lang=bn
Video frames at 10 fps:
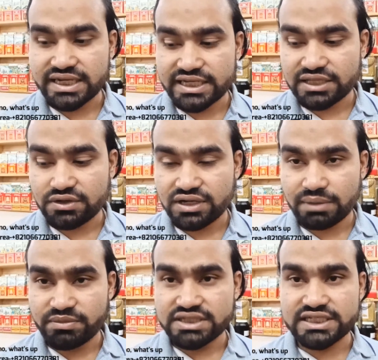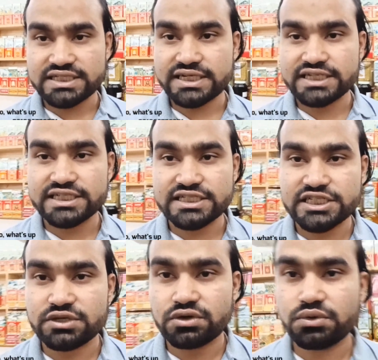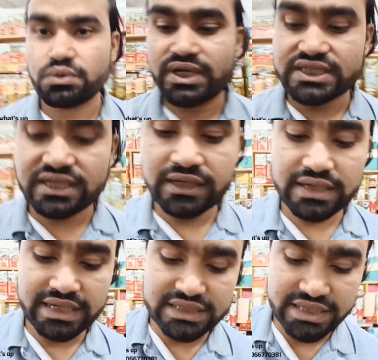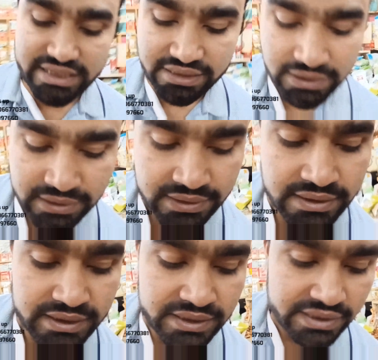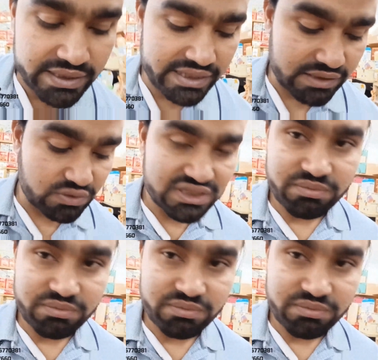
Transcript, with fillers: খাইতে হয় আপনার জিংস্যাংয়ের যে শিকড়গুলো আছে এই যে দেখেন এটা হচ্ছে